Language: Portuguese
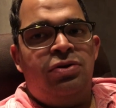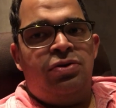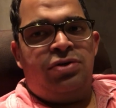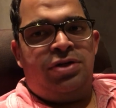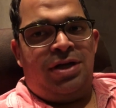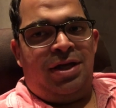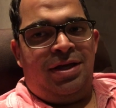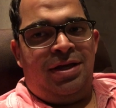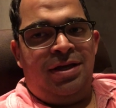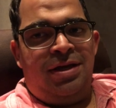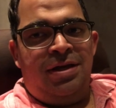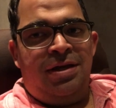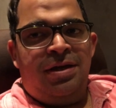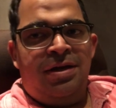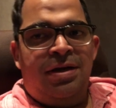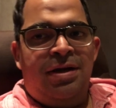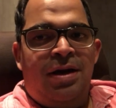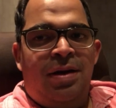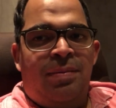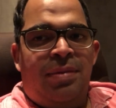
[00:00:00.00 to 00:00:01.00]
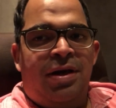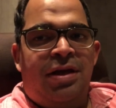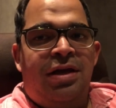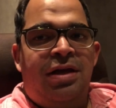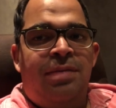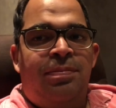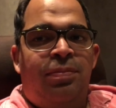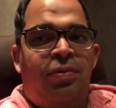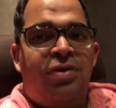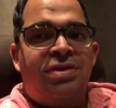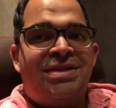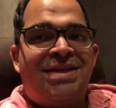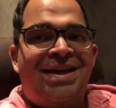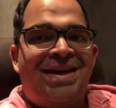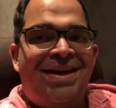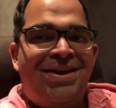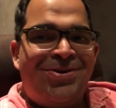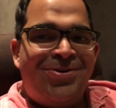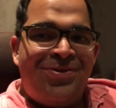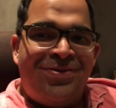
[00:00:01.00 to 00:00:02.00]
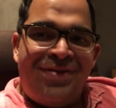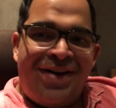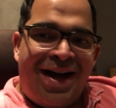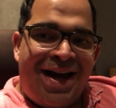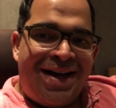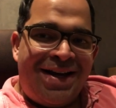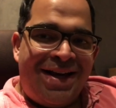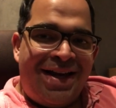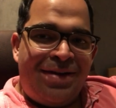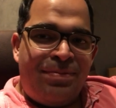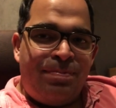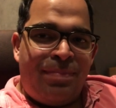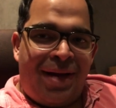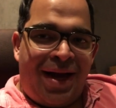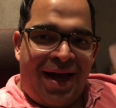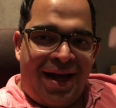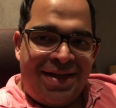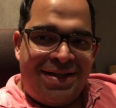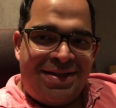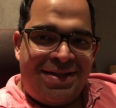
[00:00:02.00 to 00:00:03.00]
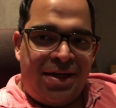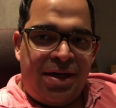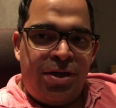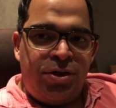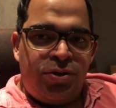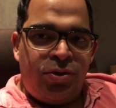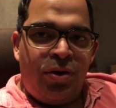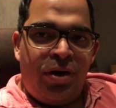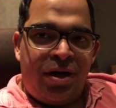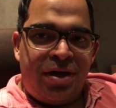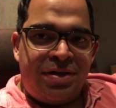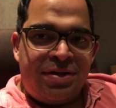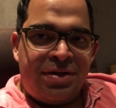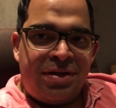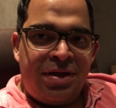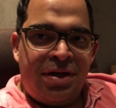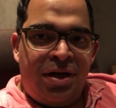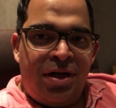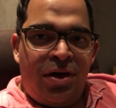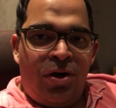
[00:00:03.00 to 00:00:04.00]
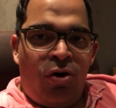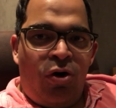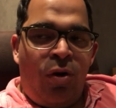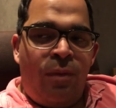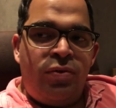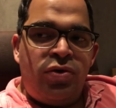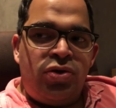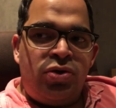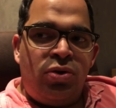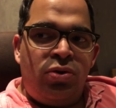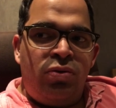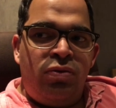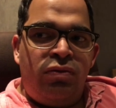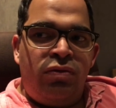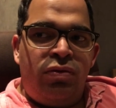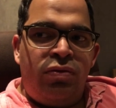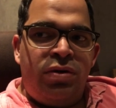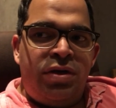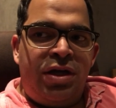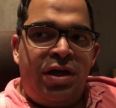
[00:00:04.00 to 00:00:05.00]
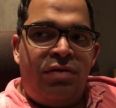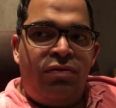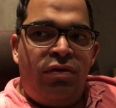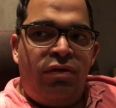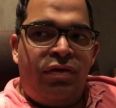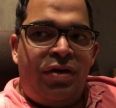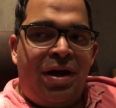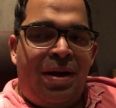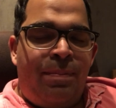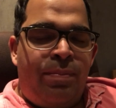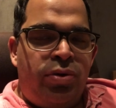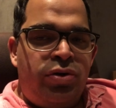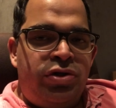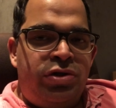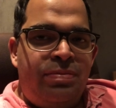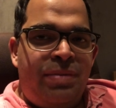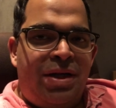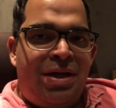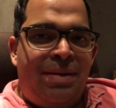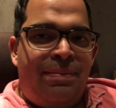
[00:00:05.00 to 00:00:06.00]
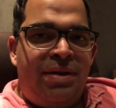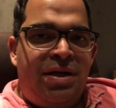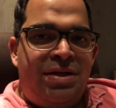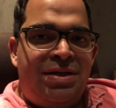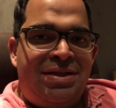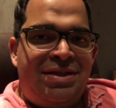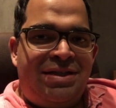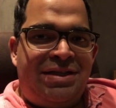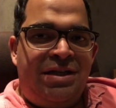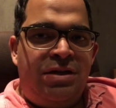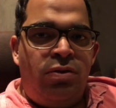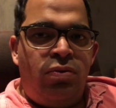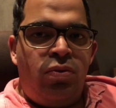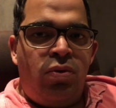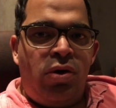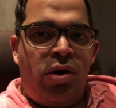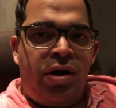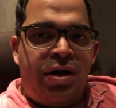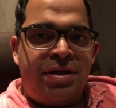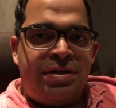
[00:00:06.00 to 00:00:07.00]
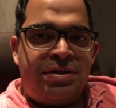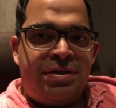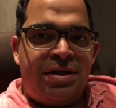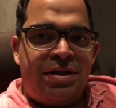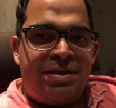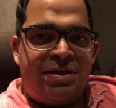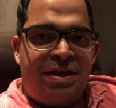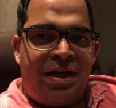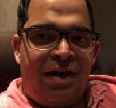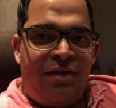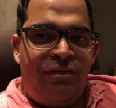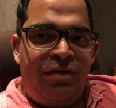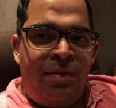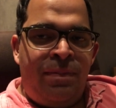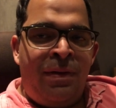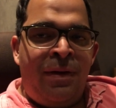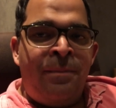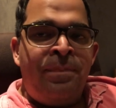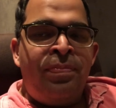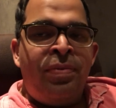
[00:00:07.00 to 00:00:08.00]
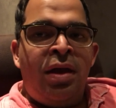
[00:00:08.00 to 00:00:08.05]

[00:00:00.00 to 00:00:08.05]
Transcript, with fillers: e o check-in para que possa renovar mais três horas. Como eu estou no voo aqui vou ficar aproximadamente 5 horas na sala VIP,